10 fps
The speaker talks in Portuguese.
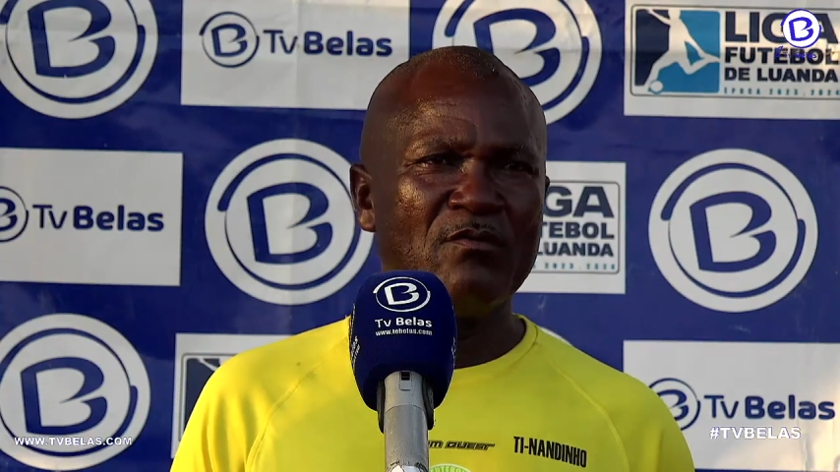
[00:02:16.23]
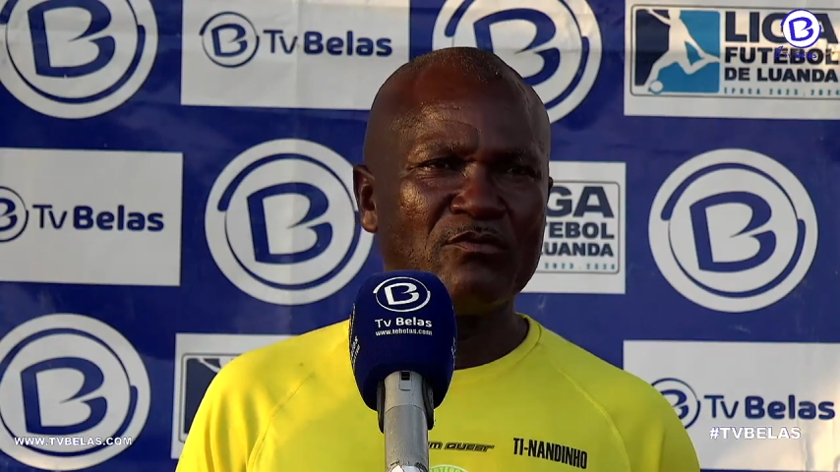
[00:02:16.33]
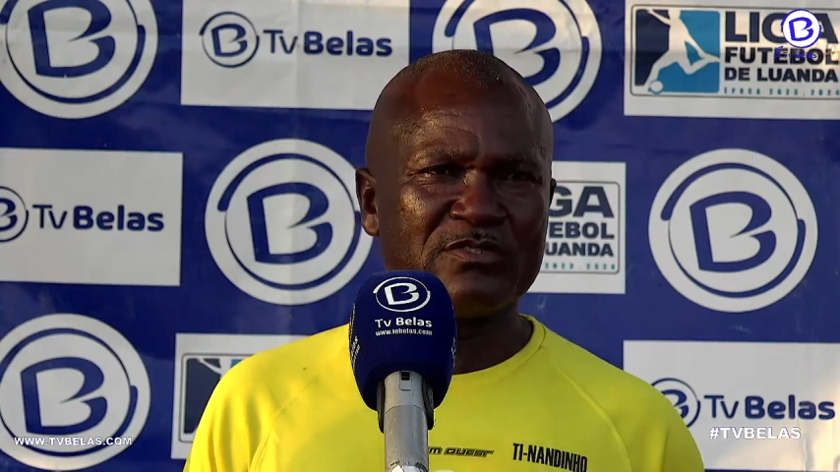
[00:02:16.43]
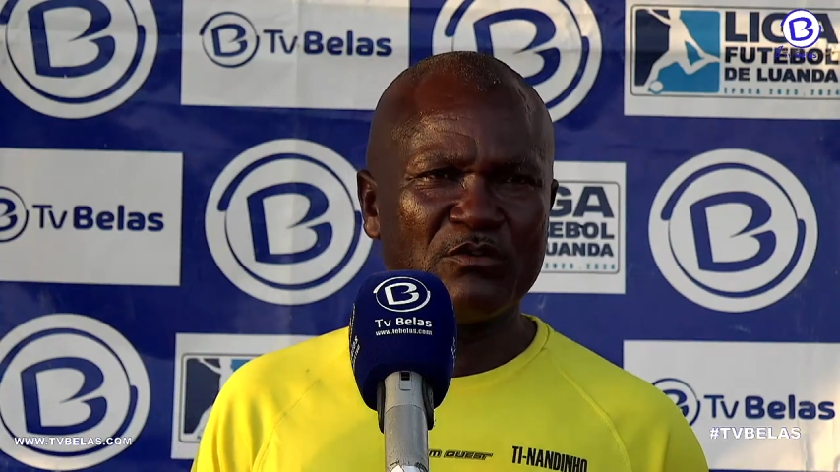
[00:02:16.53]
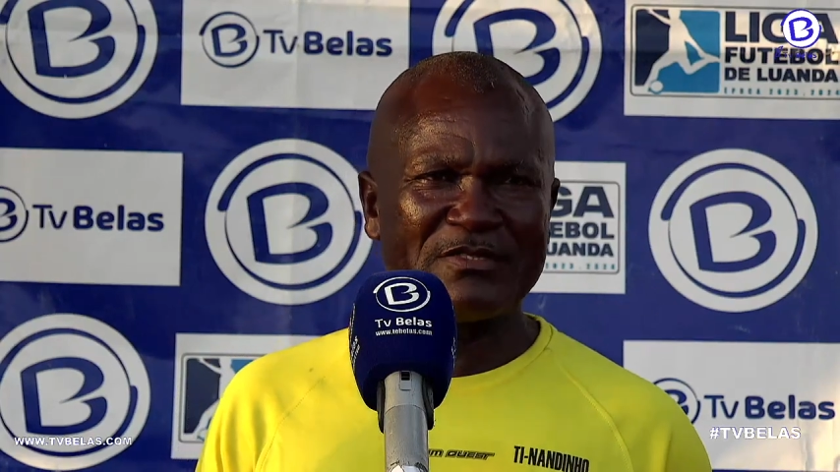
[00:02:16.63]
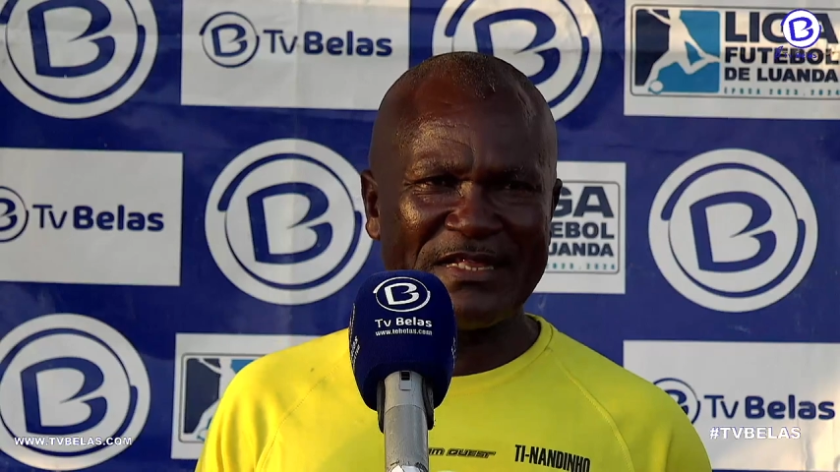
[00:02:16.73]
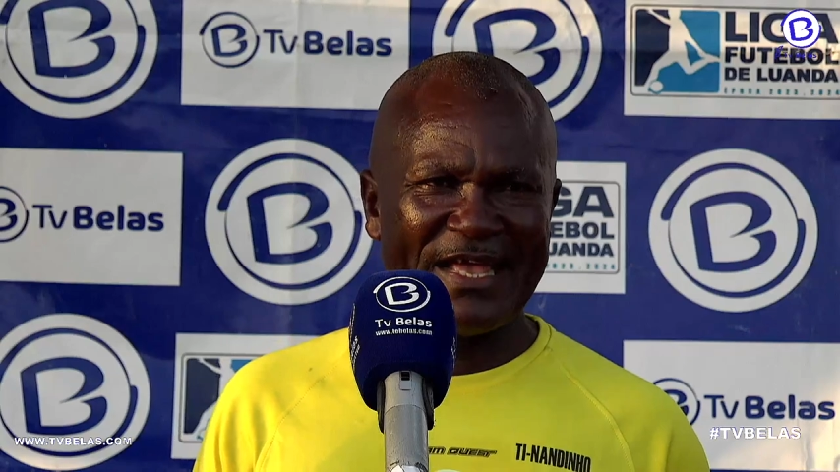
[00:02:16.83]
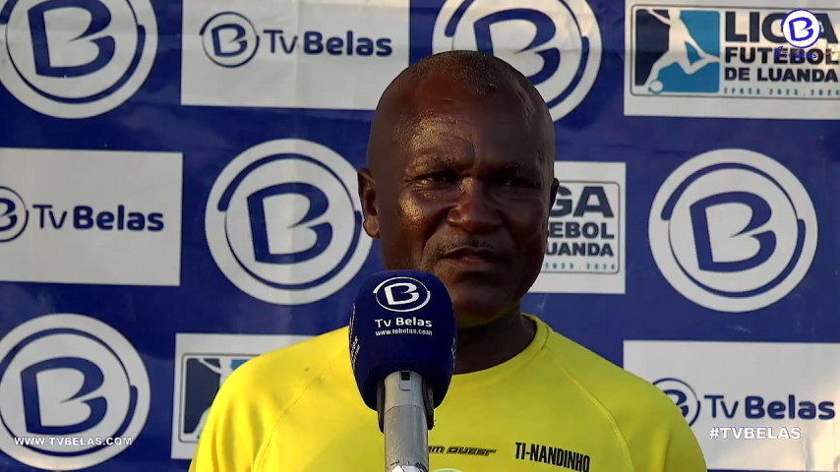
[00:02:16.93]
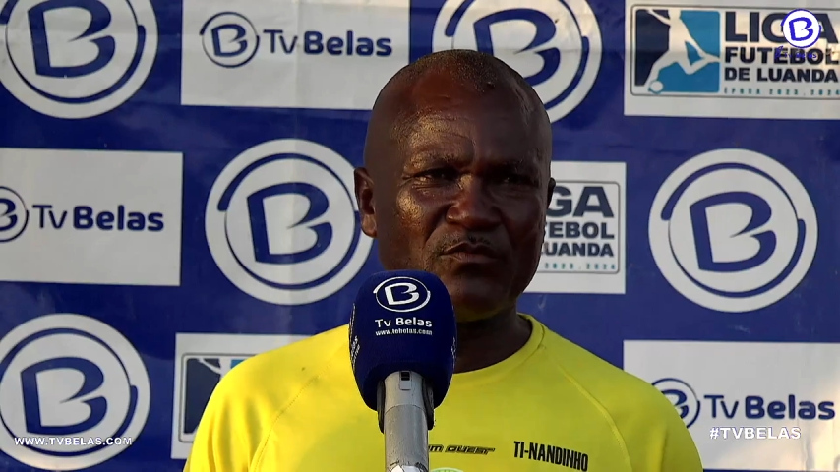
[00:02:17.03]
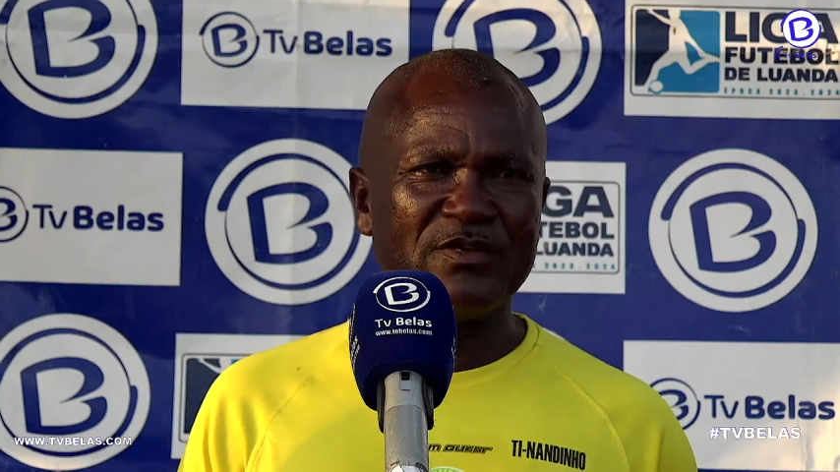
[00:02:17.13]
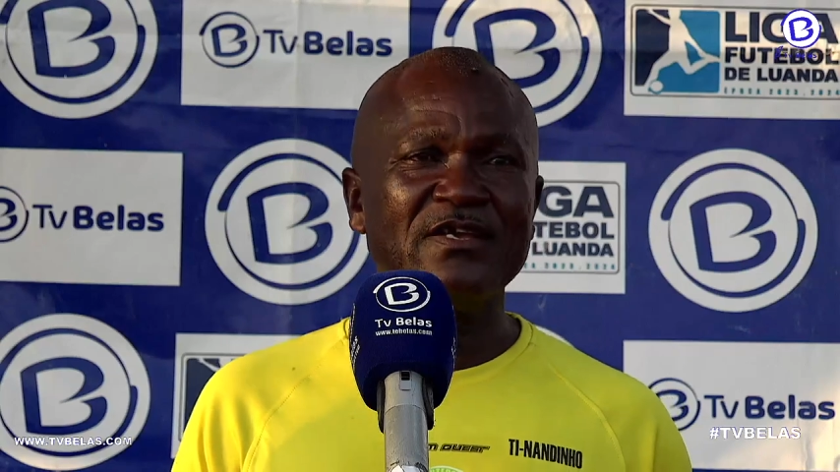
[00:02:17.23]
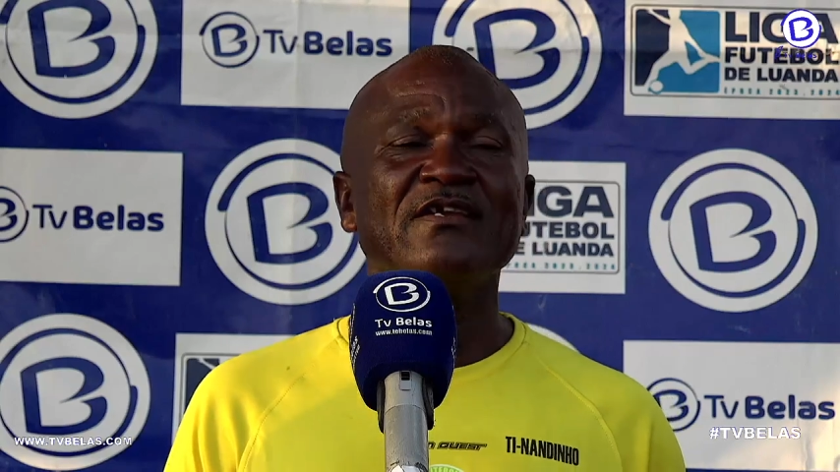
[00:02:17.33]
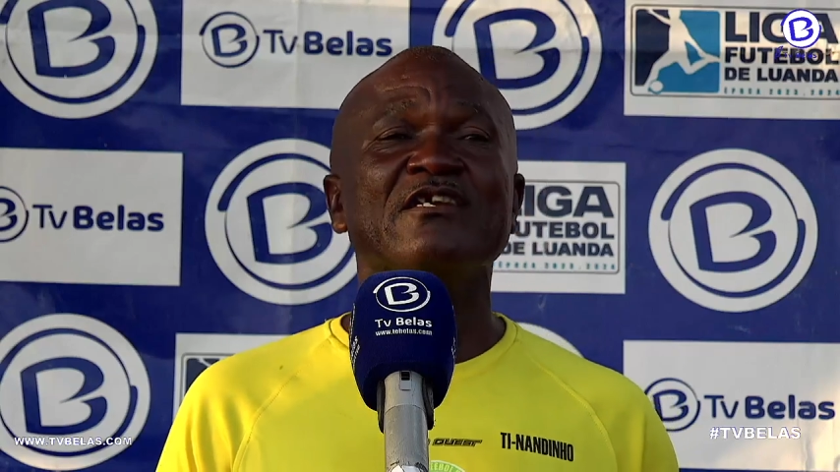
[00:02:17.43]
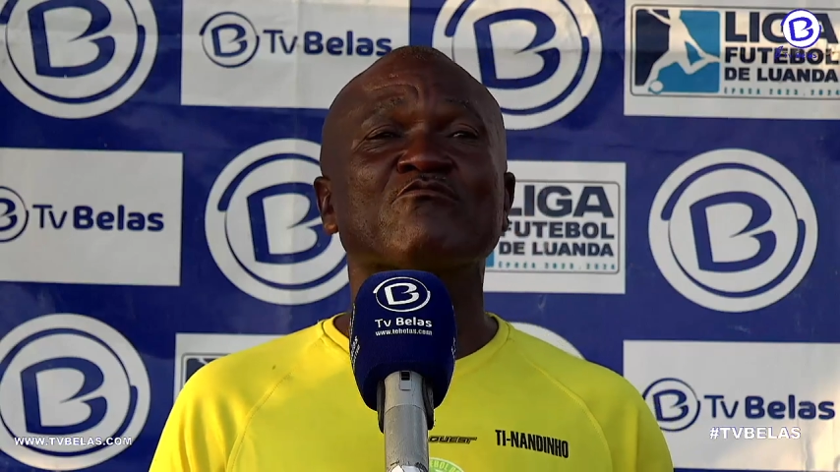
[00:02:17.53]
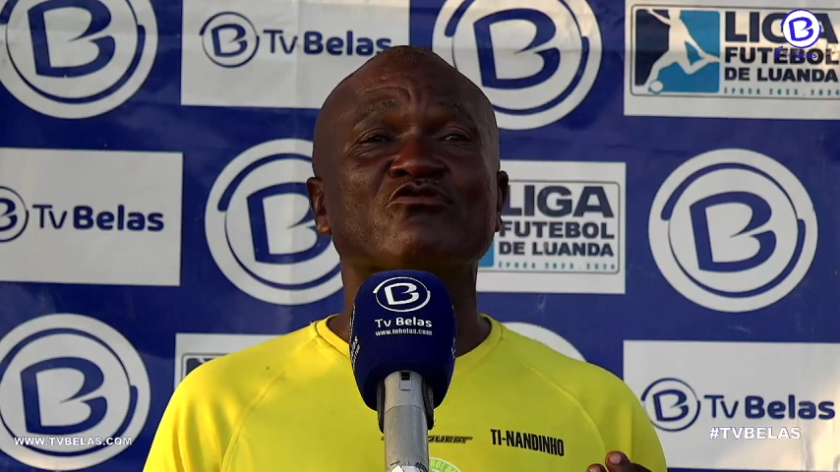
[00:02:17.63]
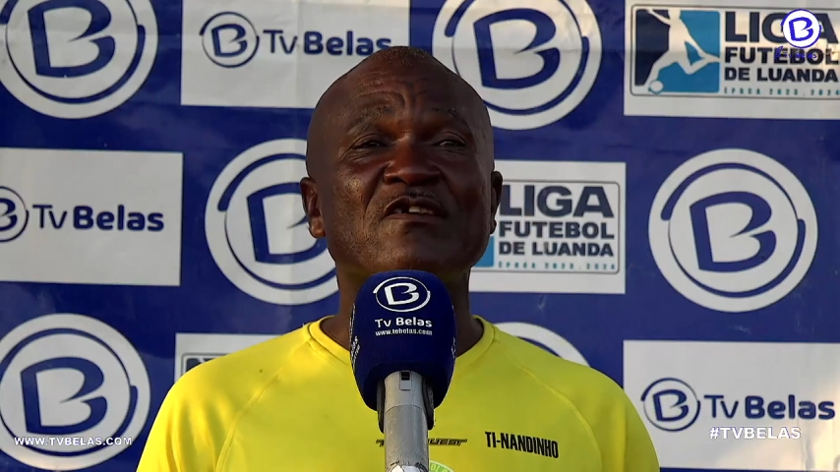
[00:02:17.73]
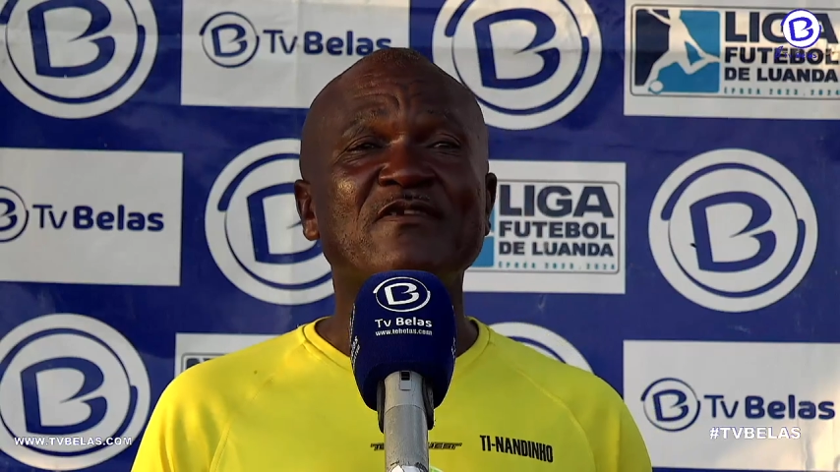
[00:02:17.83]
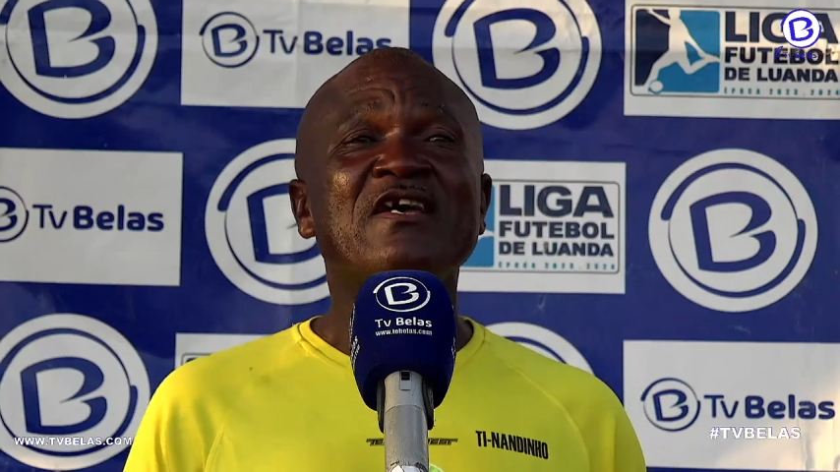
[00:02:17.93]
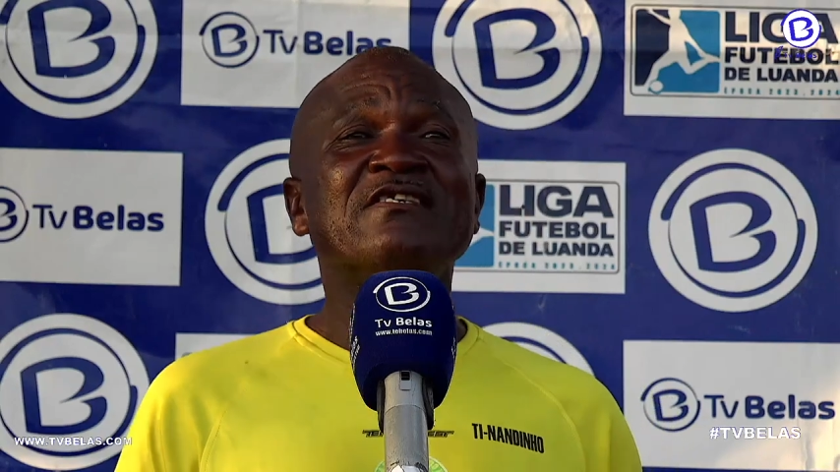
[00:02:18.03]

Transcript: o seu talento e, inclusive,